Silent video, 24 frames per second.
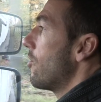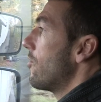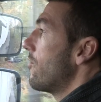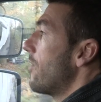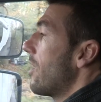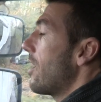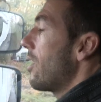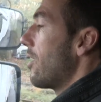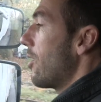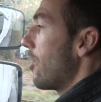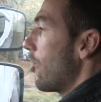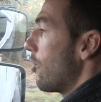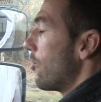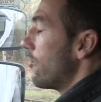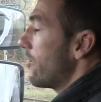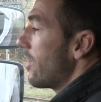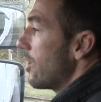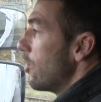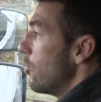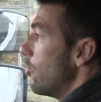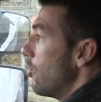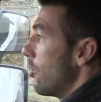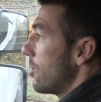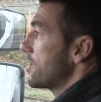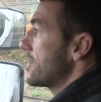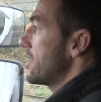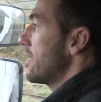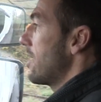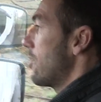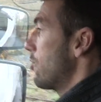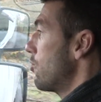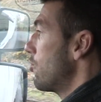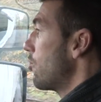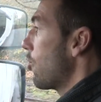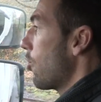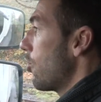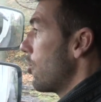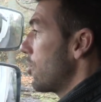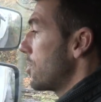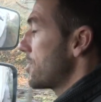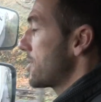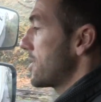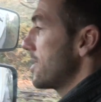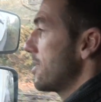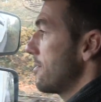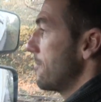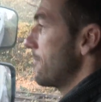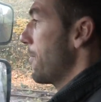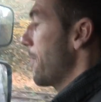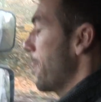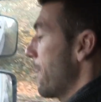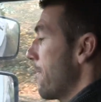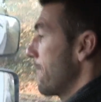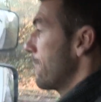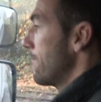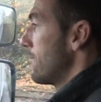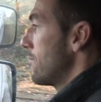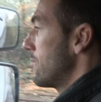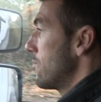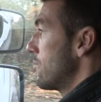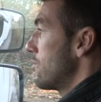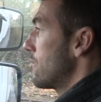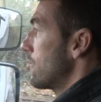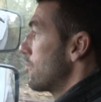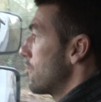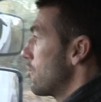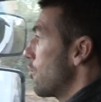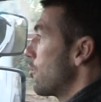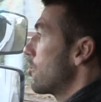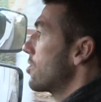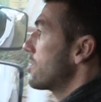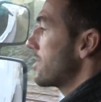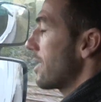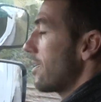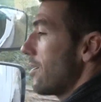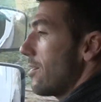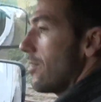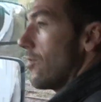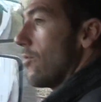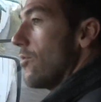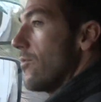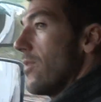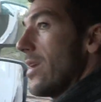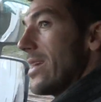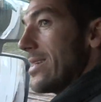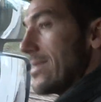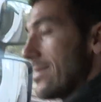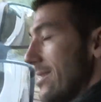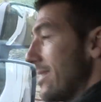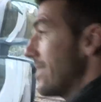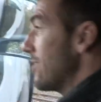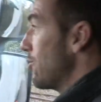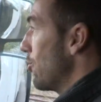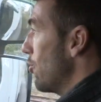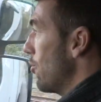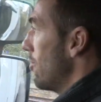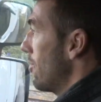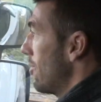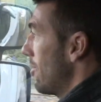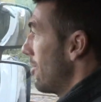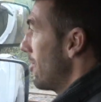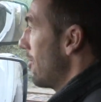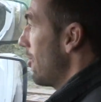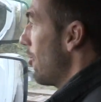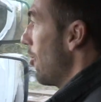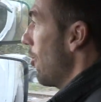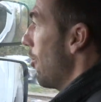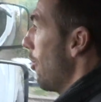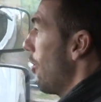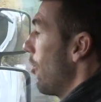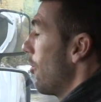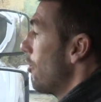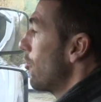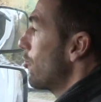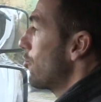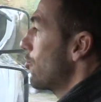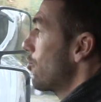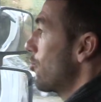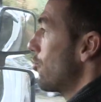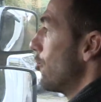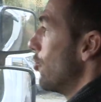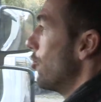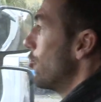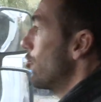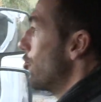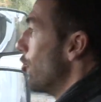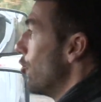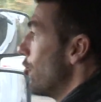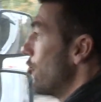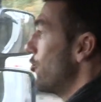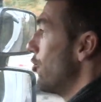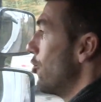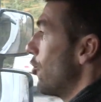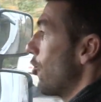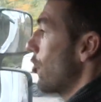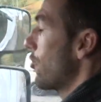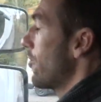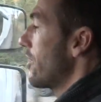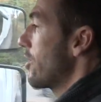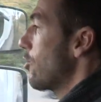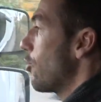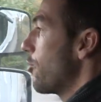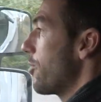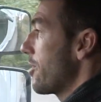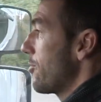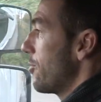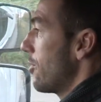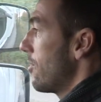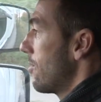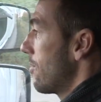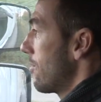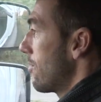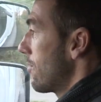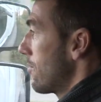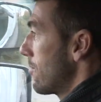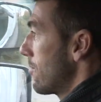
on, va, on va le lancer hein, ou le relancer. Donc ça, on va essayer de, euh, de, l'enlever complètement.